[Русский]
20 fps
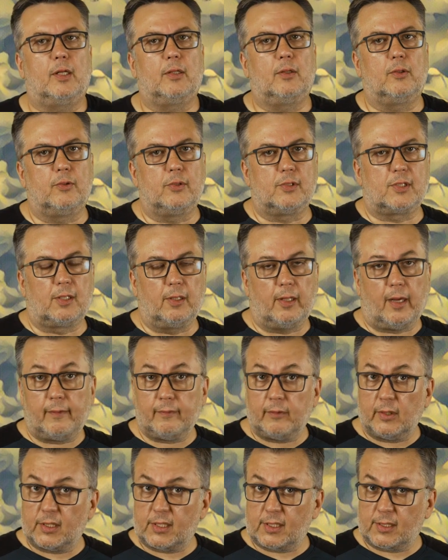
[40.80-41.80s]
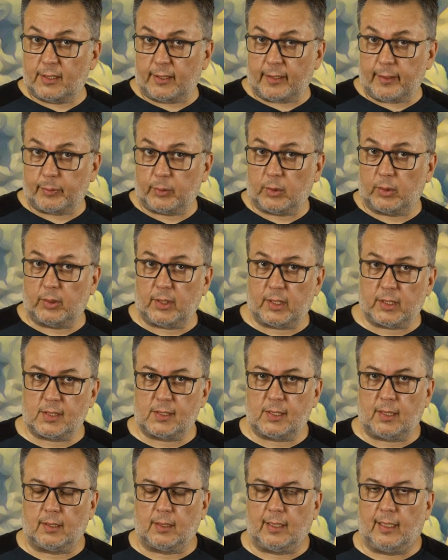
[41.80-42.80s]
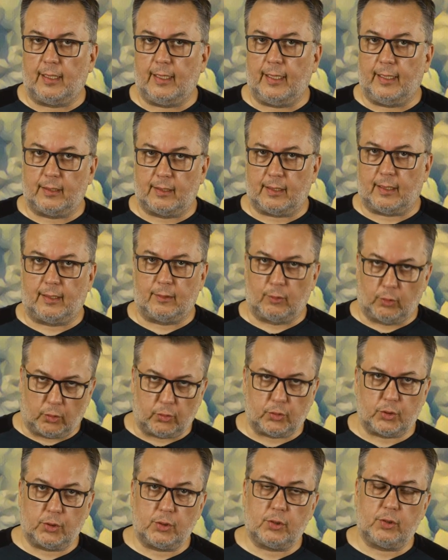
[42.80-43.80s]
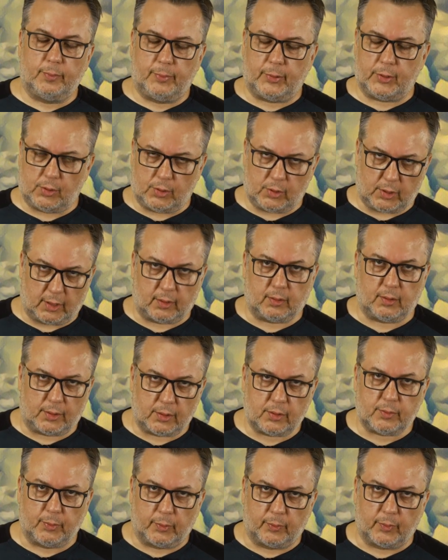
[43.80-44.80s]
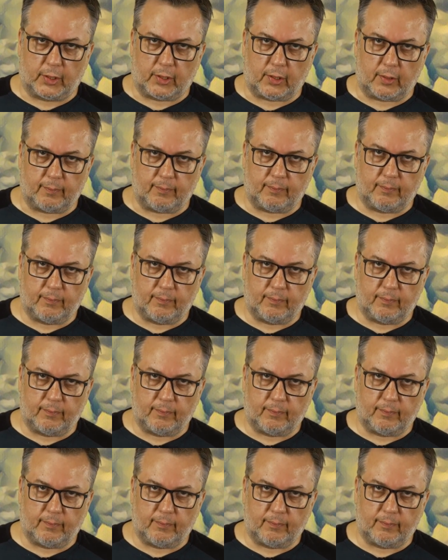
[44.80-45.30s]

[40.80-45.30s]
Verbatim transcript: одной из главных скреп Татарстана. Это о должности президента республики.